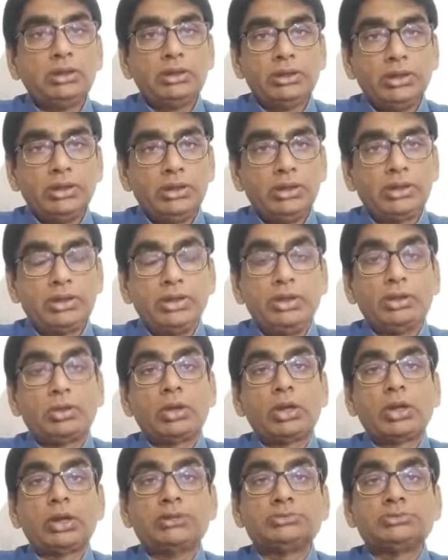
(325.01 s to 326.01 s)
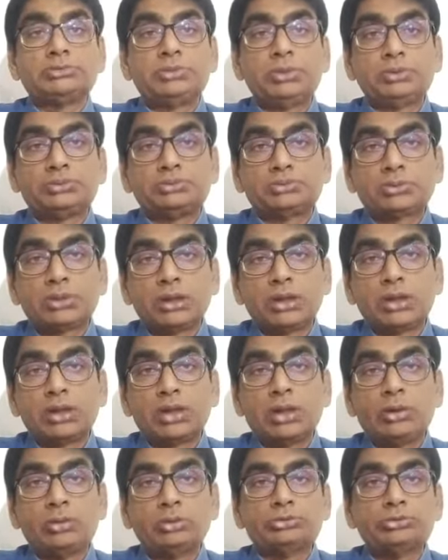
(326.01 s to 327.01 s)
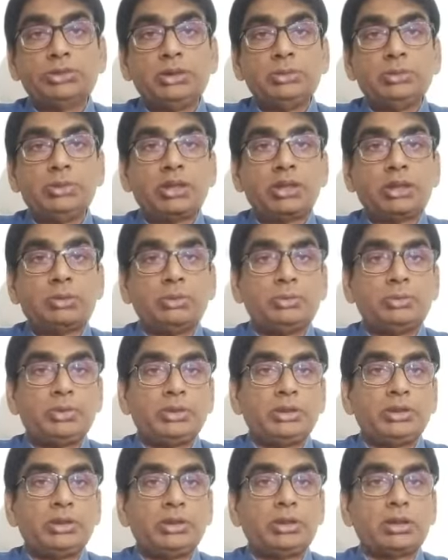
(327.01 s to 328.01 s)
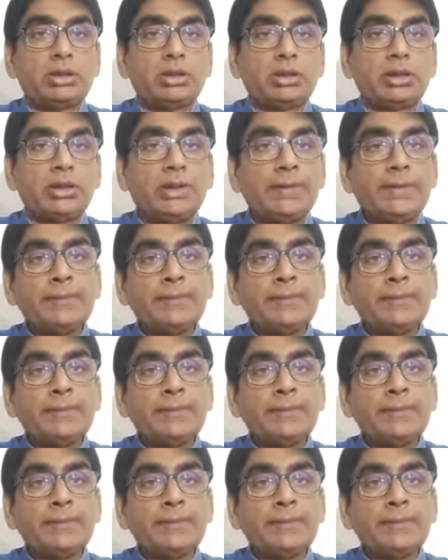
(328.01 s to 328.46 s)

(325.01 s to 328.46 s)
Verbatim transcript: लिखी और आगे फिर सारे उसी में कमी पेशी करके